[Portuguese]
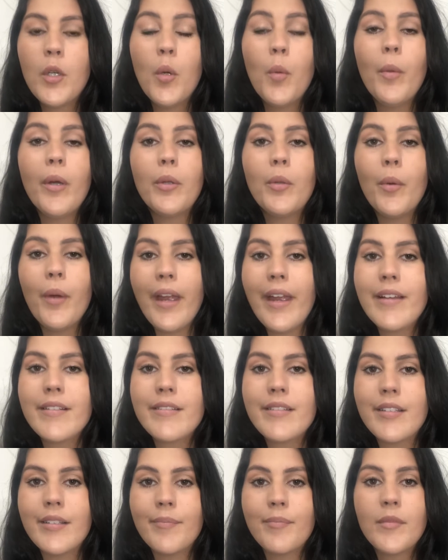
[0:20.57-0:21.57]
uma
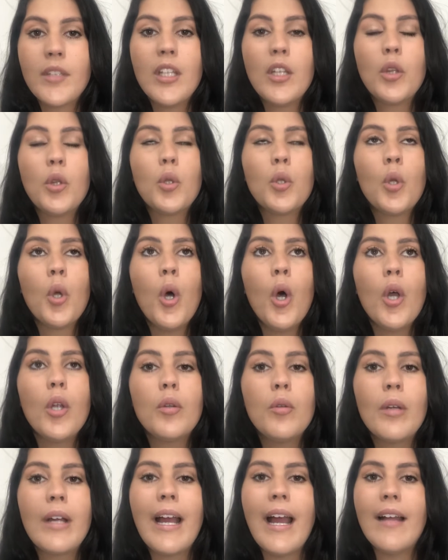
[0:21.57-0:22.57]
doença que
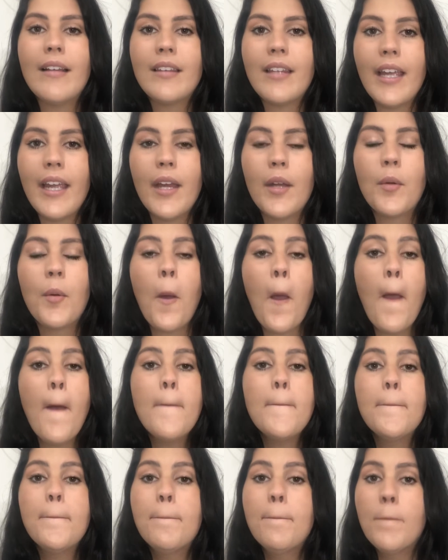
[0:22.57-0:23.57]
todo gateiro
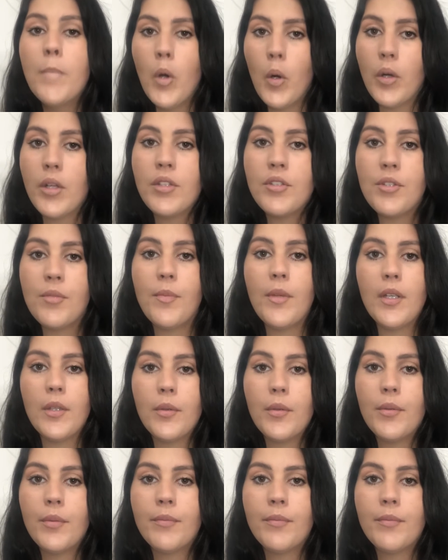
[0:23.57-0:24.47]
morre de medo.